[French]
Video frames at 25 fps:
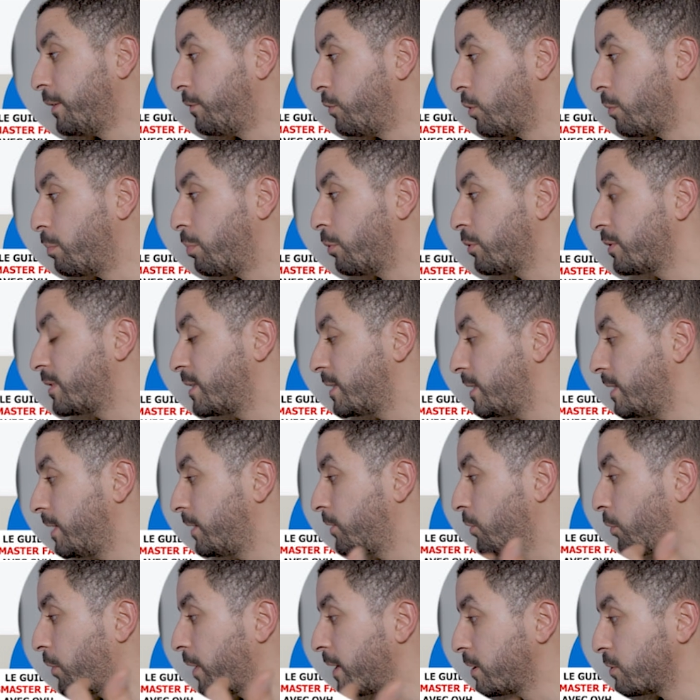développement de
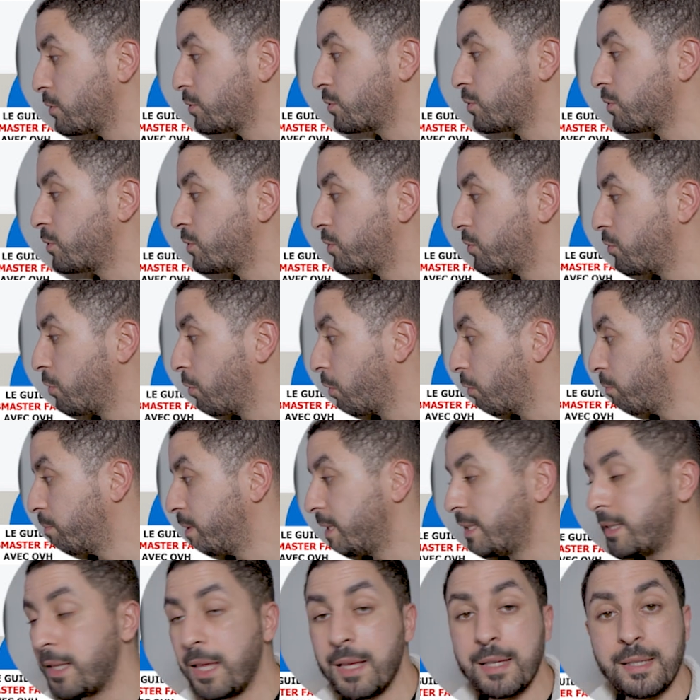site, en réseaux sociaux, en
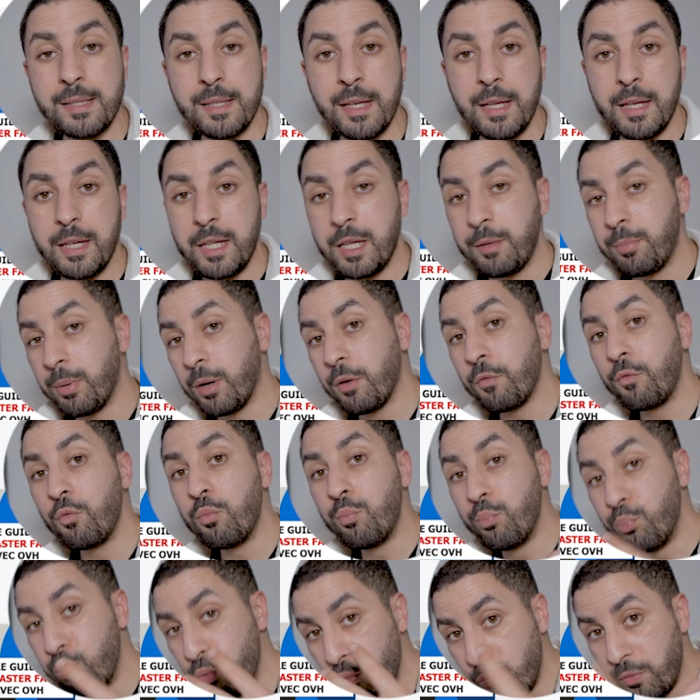business, eh bien
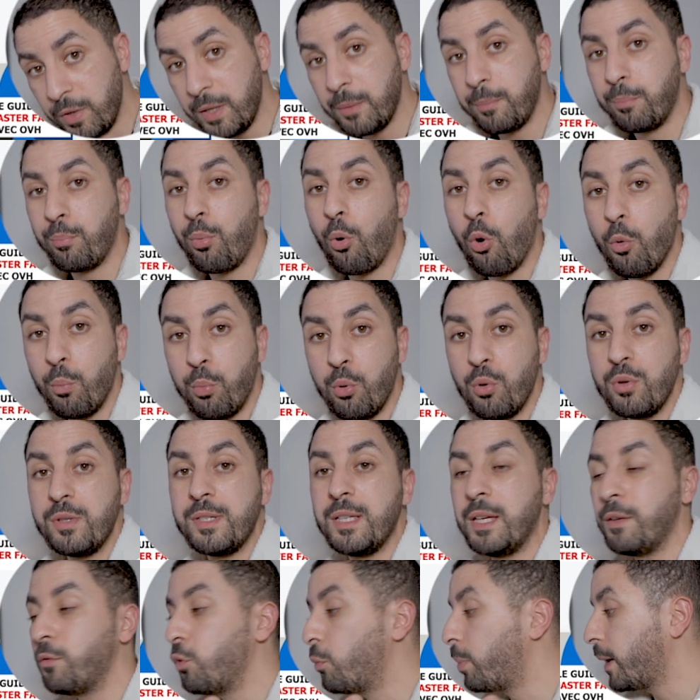vous pouvez
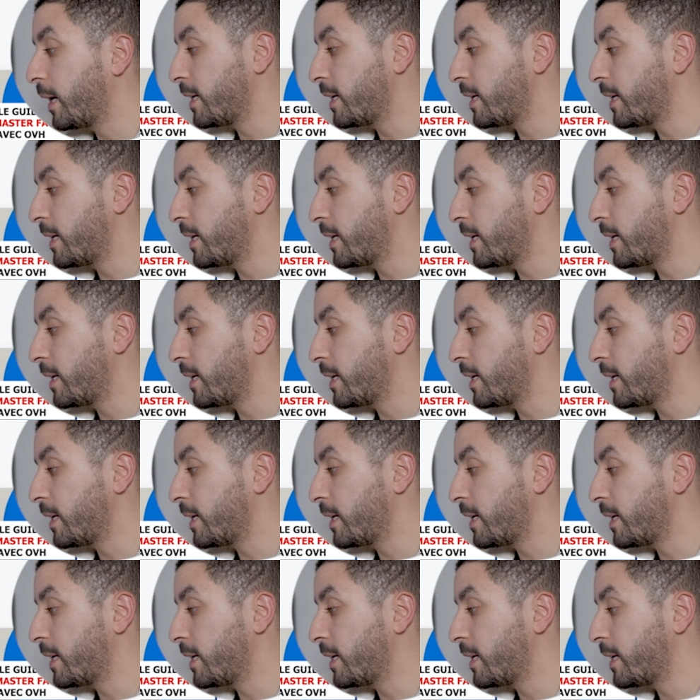proposer vos